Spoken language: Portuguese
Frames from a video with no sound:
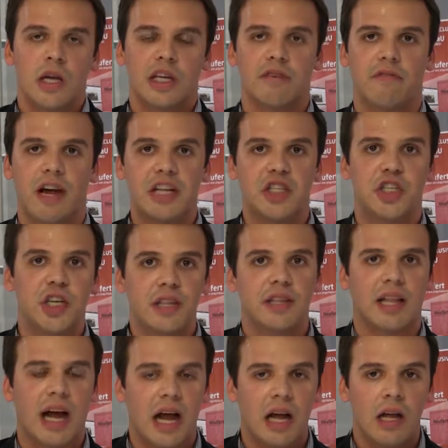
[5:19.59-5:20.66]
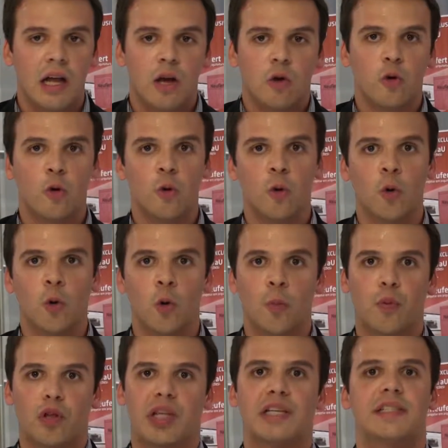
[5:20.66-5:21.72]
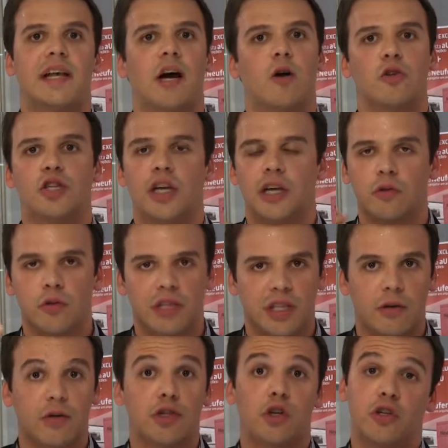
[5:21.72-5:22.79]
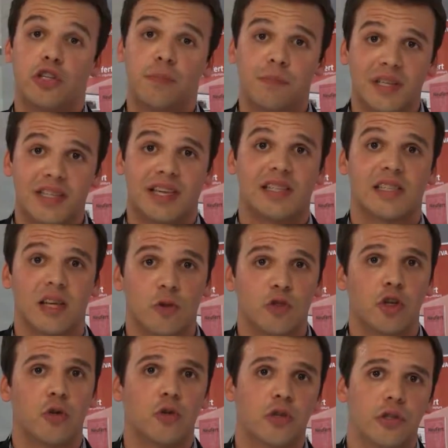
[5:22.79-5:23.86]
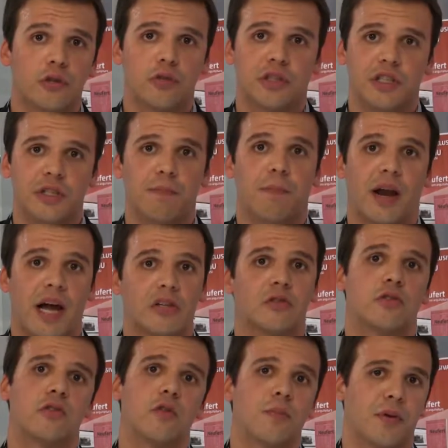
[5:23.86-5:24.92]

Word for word: que vai ditar o, o potencial de redução e de otimização de custos e de prazos do